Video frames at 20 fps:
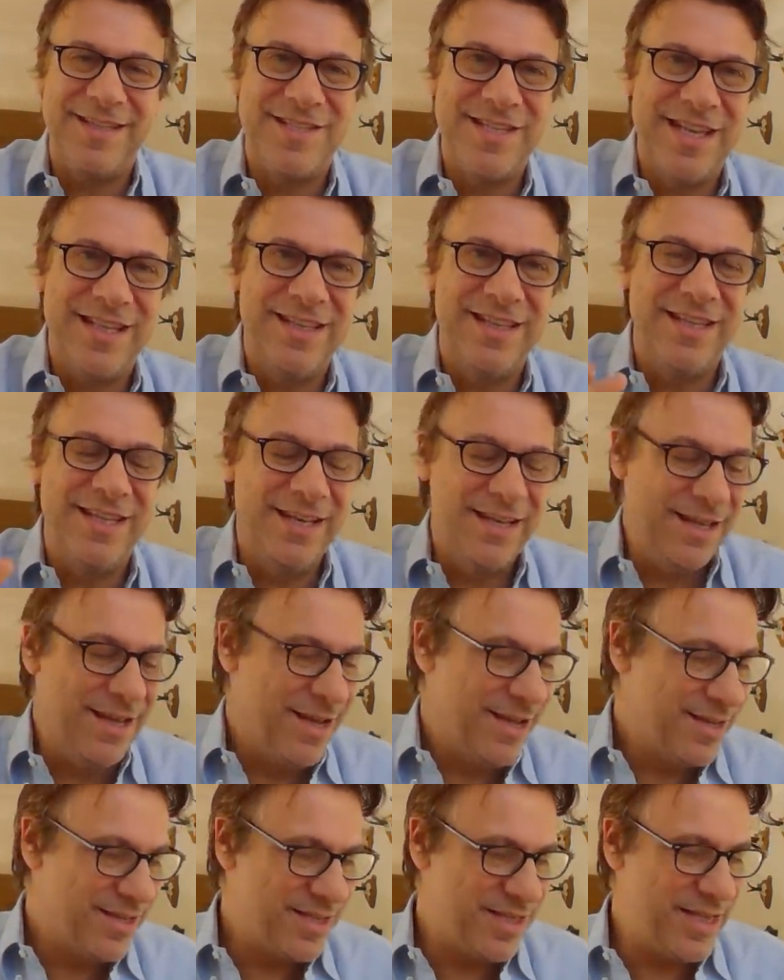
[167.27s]
sia Dini
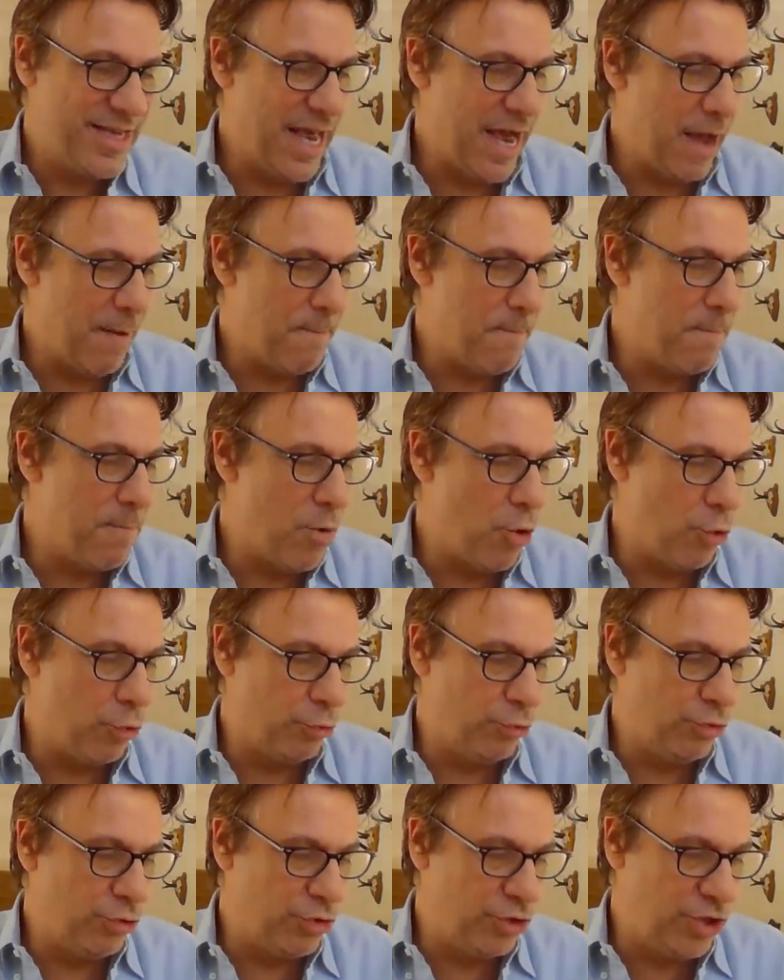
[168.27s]
sia
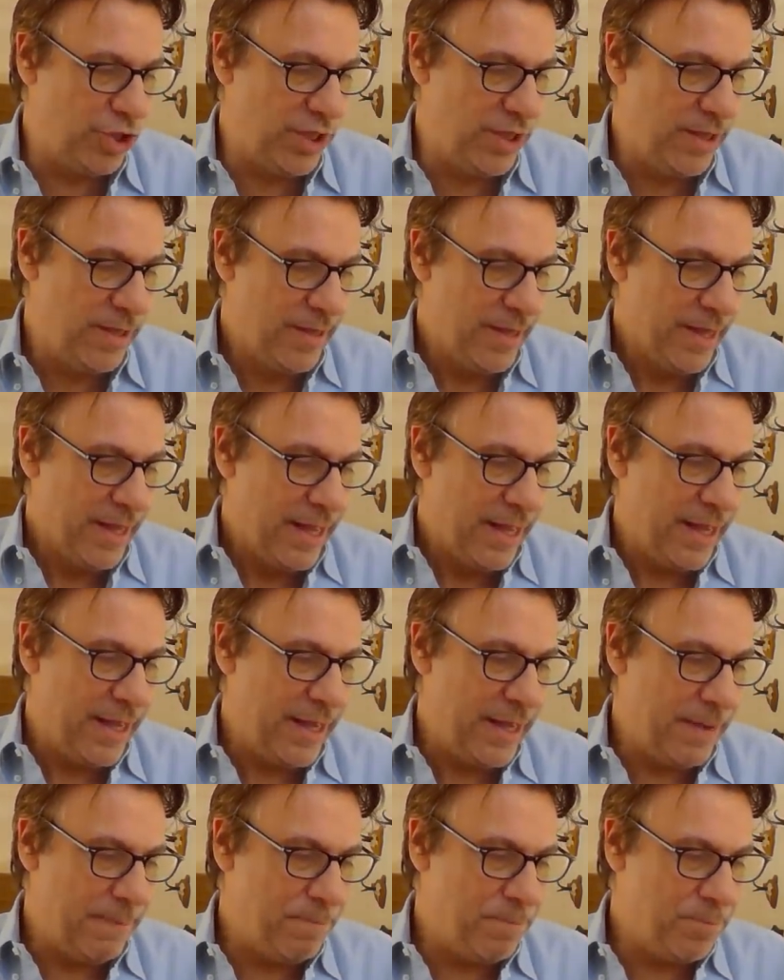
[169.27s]
Monti.
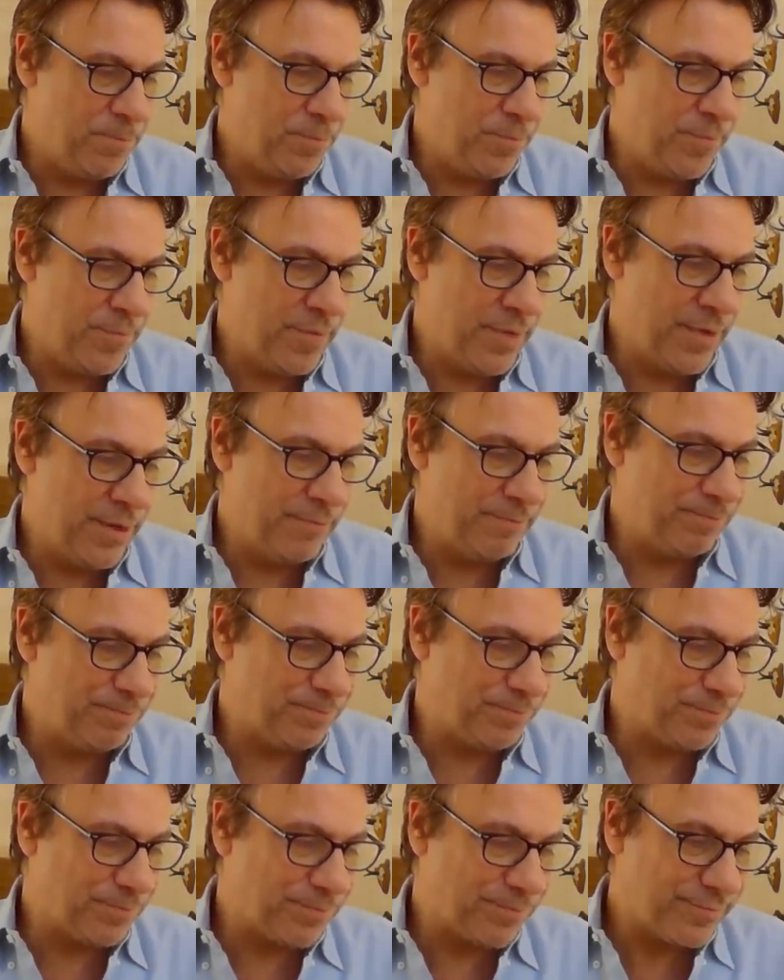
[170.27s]
Ehm,
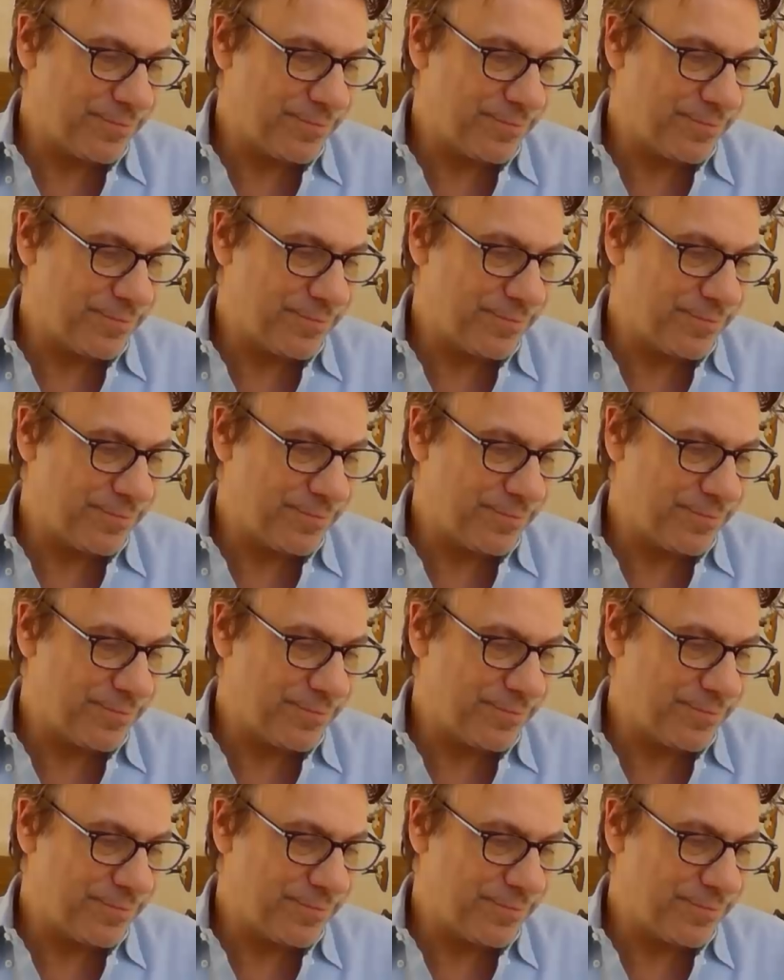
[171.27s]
